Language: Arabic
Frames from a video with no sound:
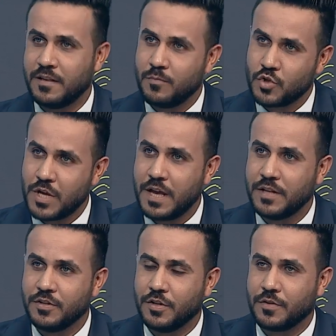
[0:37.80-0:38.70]
المشاهد
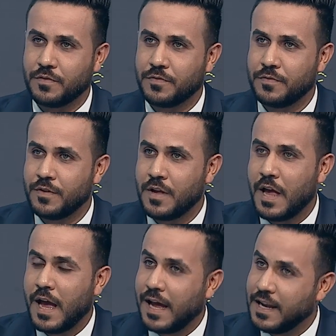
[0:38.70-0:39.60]
يعرف
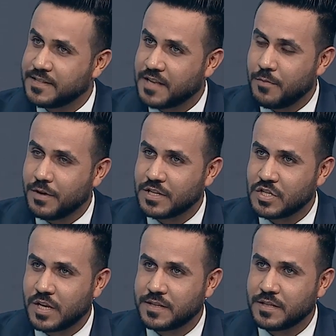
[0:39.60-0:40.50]
على حسابك
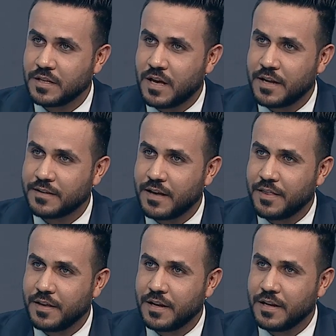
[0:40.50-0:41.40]
الشخصي كانت
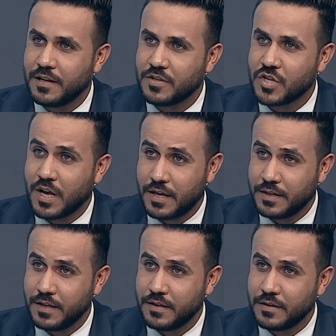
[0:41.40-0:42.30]
هذه
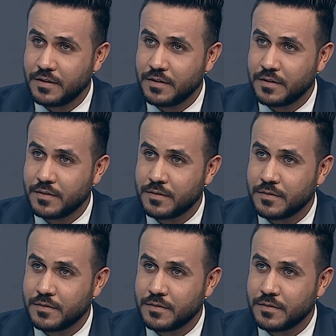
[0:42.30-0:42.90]
الشهاده اي